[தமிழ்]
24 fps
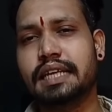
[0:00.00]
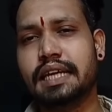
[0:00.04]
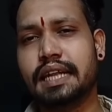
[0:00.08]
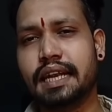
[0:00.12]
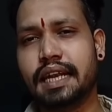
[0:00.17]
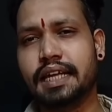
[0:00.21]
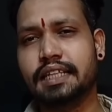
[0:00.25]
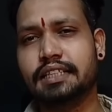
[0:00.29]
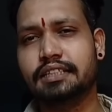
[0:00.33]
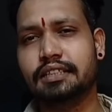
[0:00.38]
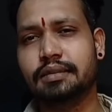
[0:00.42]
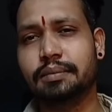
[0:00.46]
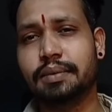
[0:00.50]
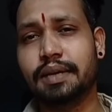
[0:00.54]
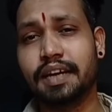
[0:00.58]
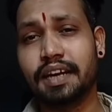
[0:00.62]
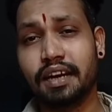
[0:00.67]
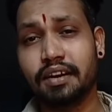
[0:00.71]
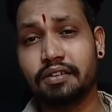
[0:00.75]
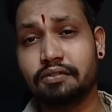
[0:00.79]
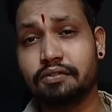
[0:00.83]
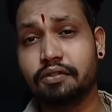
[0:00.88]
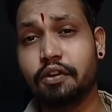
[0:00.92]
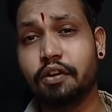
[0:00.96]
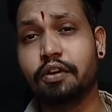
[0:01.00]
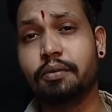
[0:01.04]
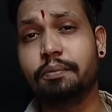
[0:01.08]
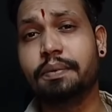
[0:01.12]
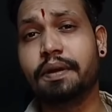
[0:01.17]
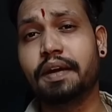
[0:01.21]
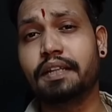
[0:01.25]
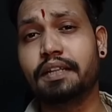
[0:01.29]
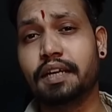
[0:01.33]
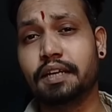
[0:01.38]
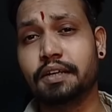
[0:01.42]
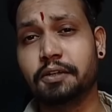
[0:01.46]
எல்லாத்துக்குமே நான்
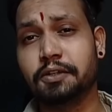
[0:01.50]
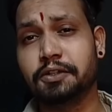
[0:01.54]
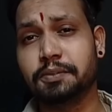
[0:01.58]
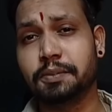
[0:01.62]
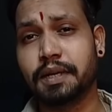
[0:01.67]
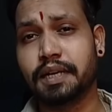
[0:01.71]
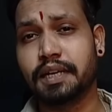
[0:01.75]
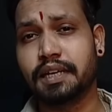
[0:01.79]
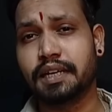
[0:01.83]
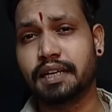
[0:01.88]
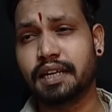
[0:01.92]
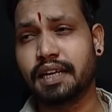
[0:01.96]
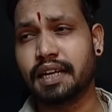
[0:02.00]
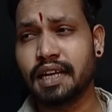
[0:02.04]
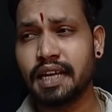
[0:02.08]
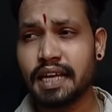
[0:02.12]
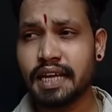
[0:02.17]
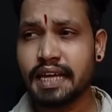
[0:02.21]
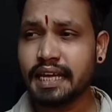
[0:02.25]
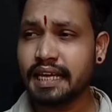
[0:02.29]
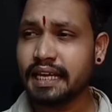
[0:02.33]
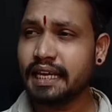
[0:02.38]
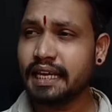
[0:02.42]
போன்பே தான் யூஸ் பண்றேன்